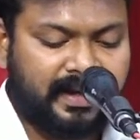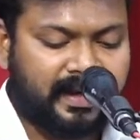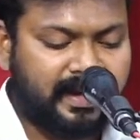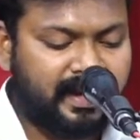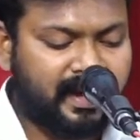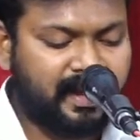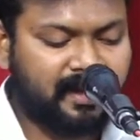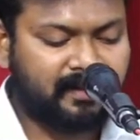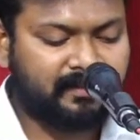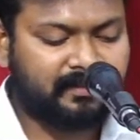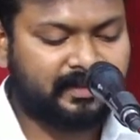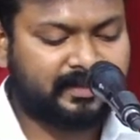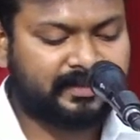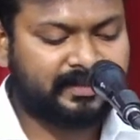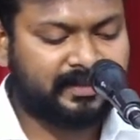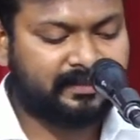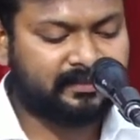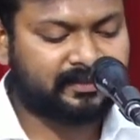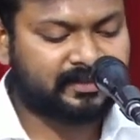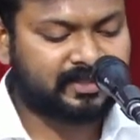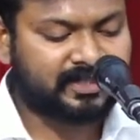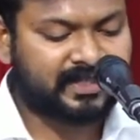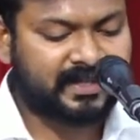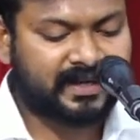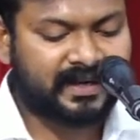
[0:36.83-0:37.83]
எண்ணாகமத்தின்
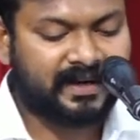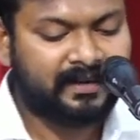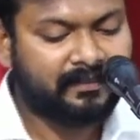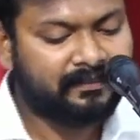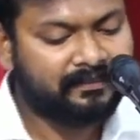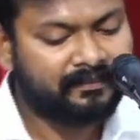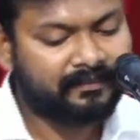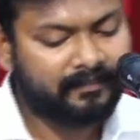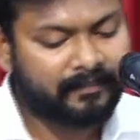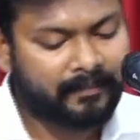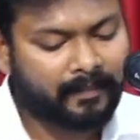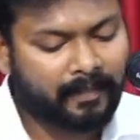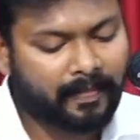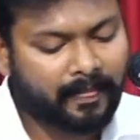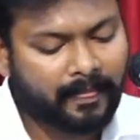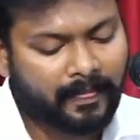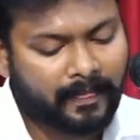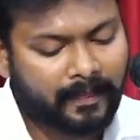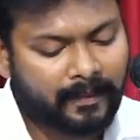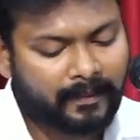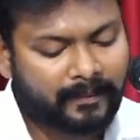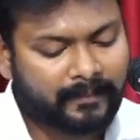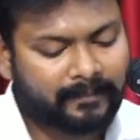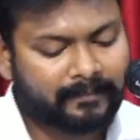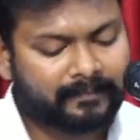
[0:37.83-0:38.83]
புஸ்தகம்
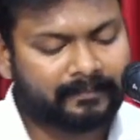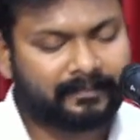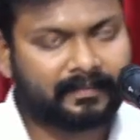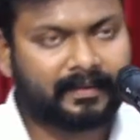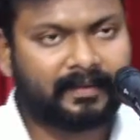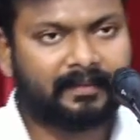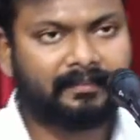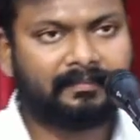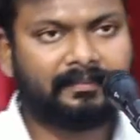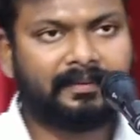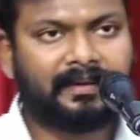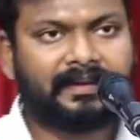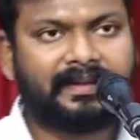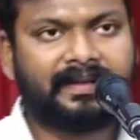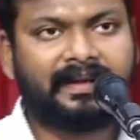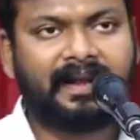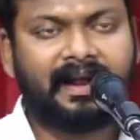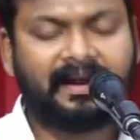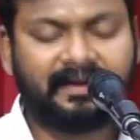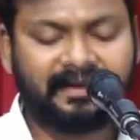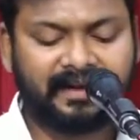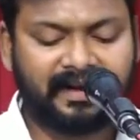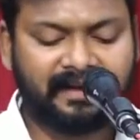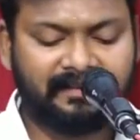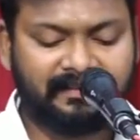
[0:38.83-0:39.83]

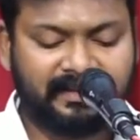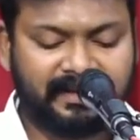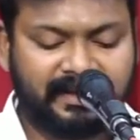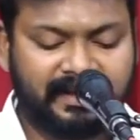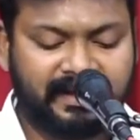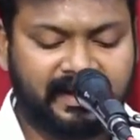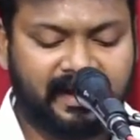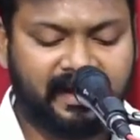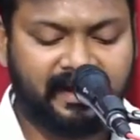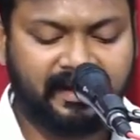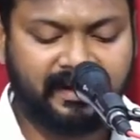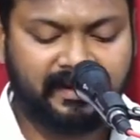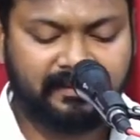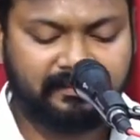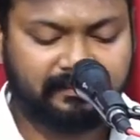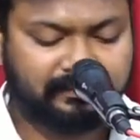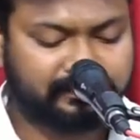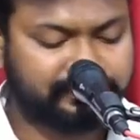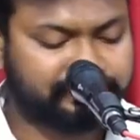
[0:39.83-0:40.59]
பதினான்காம் அதிகாரம்